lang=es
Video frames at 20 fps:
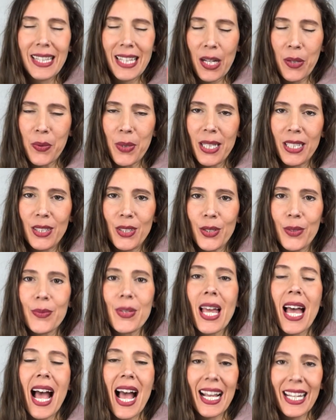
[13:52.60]
Te cuento,
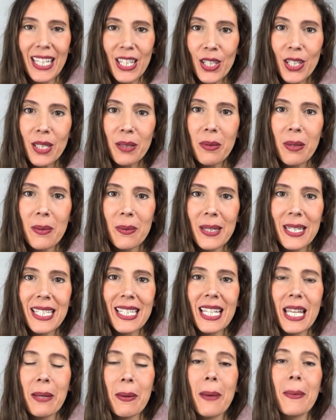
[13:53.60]
aquí donde me ves
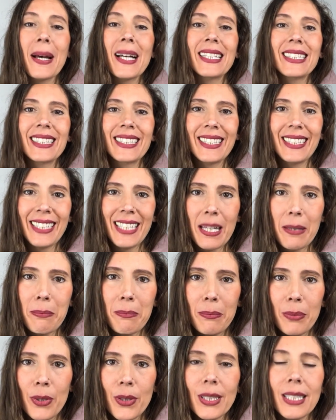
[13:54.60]
llevaba
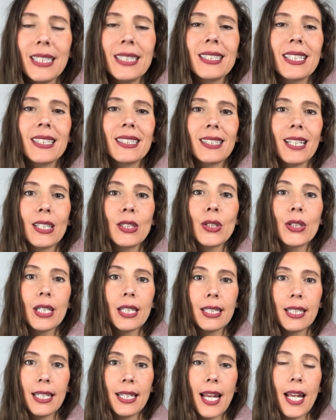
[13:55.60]
tiempo intentando
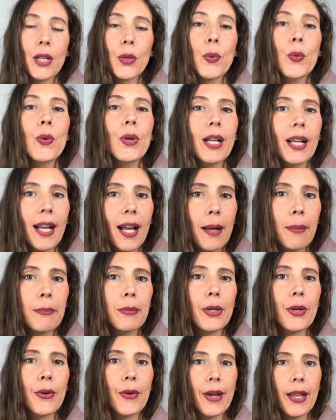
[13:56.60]
generar un
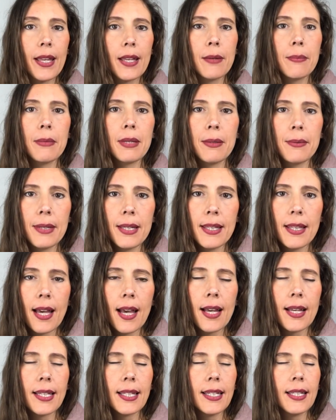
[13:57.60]
cambio en mi
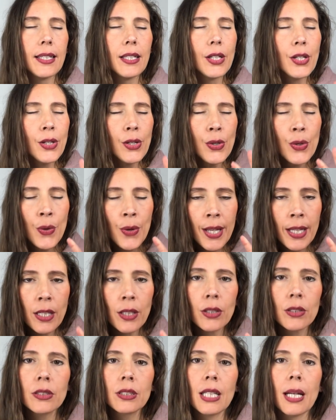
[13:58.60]
vida y no
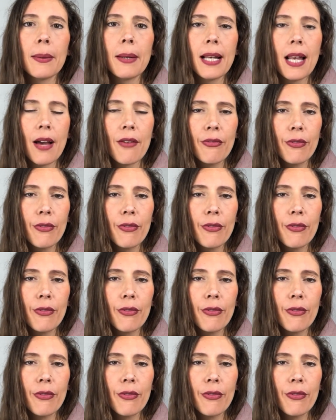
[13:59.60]
encontraba la